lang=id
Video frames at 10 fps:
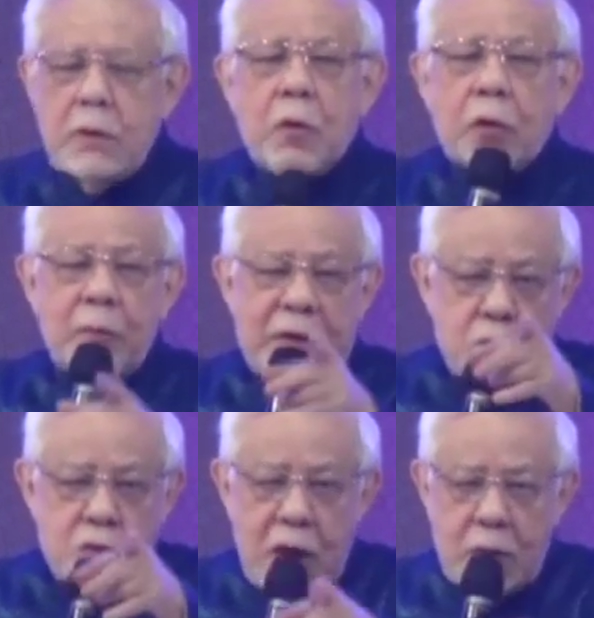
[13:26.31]
Lu khotbahnya
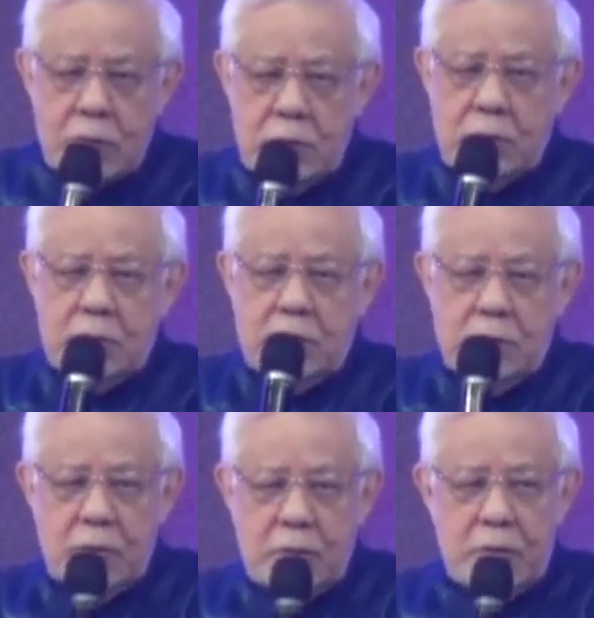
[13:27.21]
susah lu.
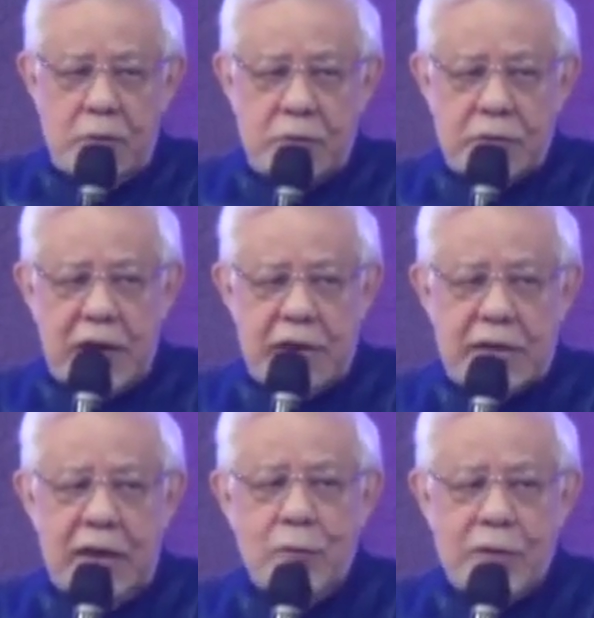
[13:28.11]

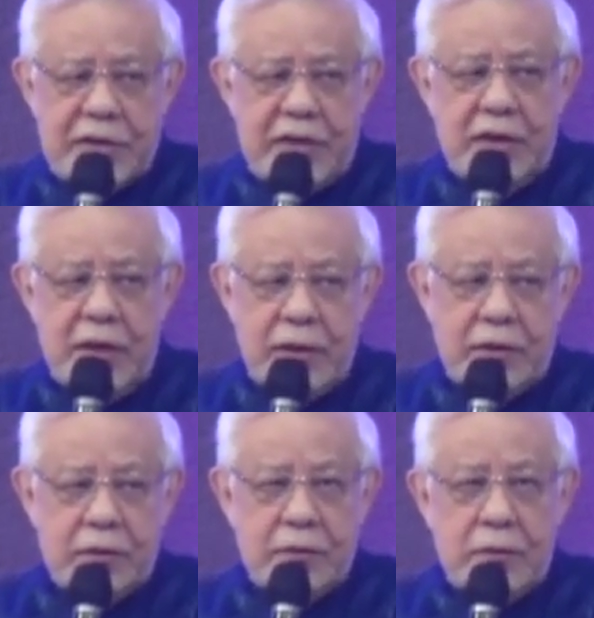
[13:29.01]
Sekali-sekali lu kesini deh.
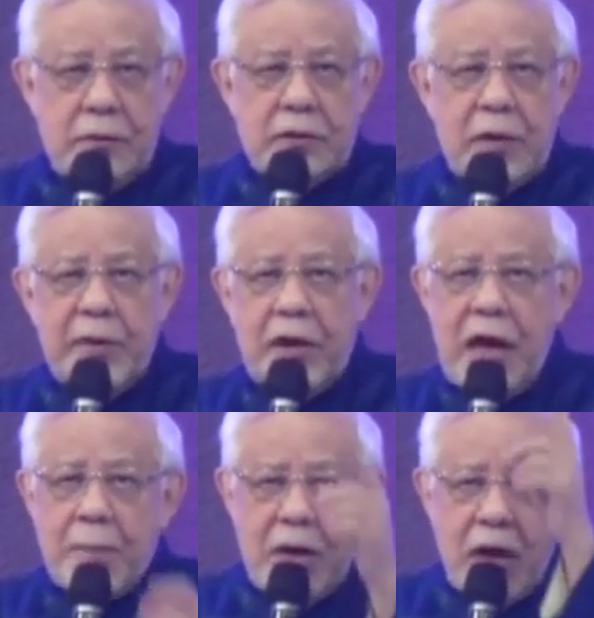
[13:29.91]
Tapi
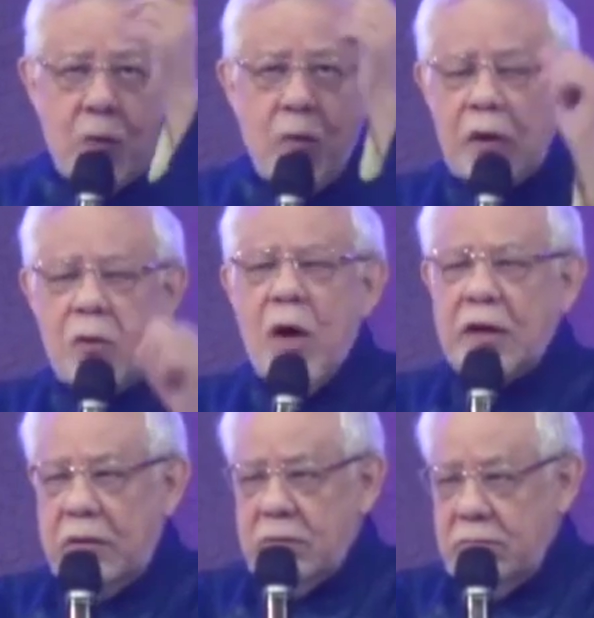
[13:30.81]
kenapa gak keluar-keluar
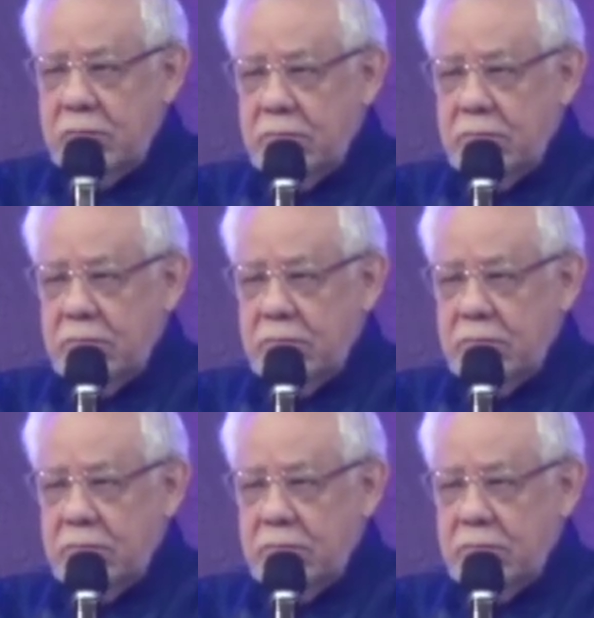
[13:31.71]
itu?